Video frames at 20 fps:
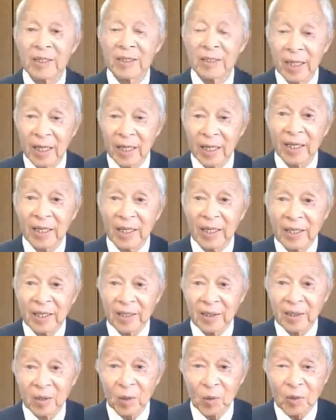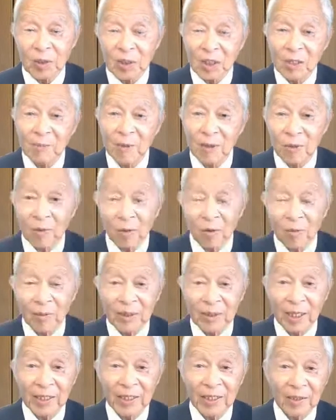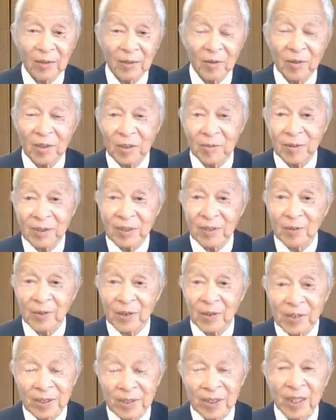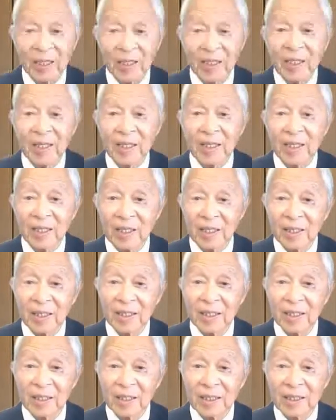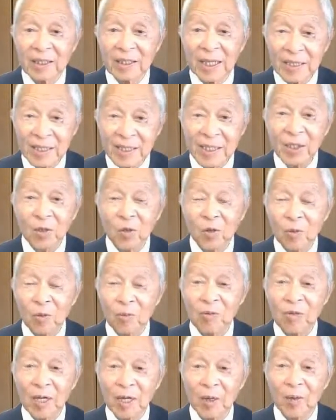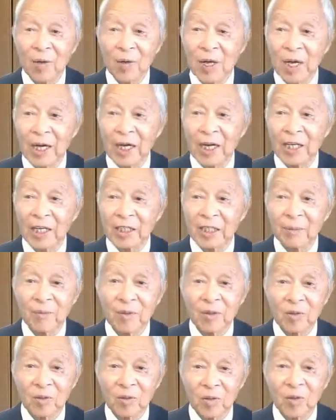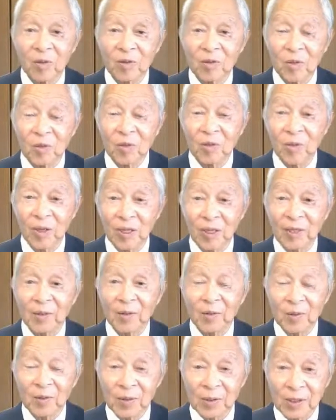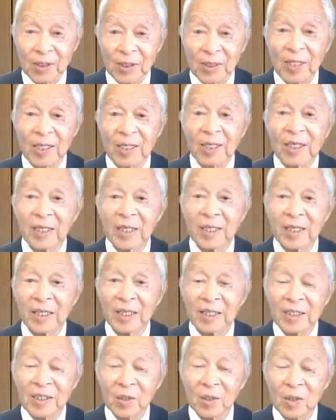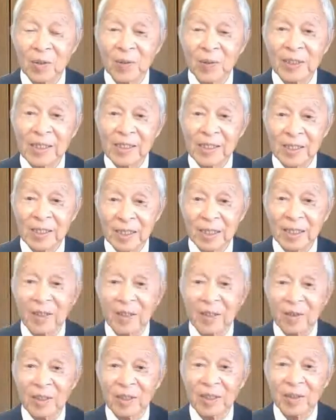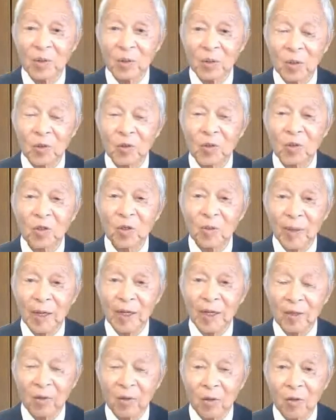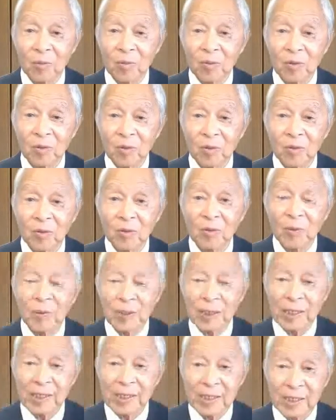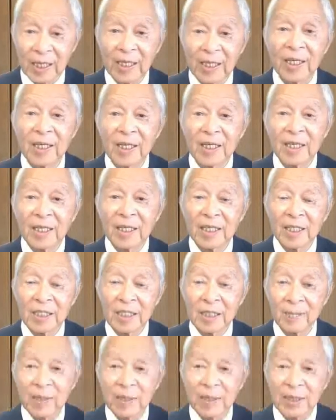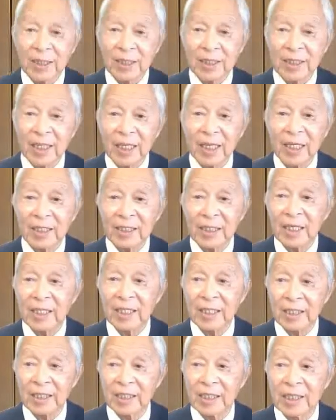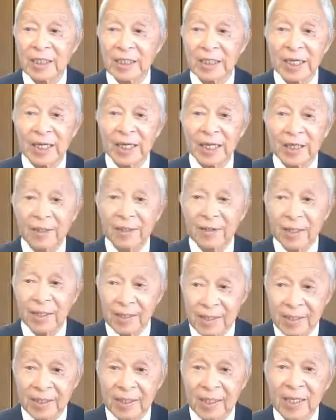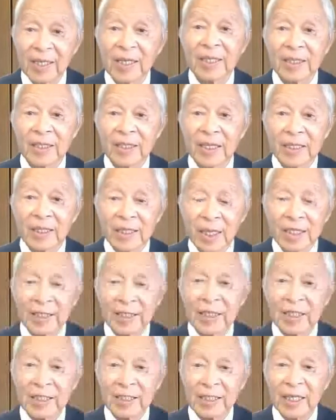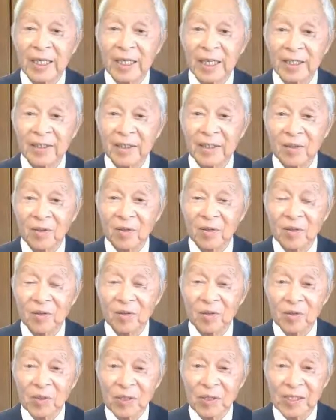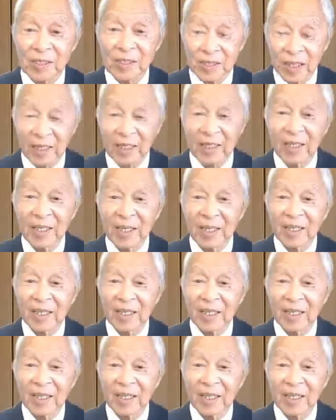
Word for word: でどうすれば転ばないかと言いますとですね、えー、なぜ転ぶかを考えてみるとよくわかることです。えー、それはですね、えー、ほとんどの場合、転ぶというのはですね、えー、つま先が何かに引っかかるんです。で、何に引っかかるかというとですね、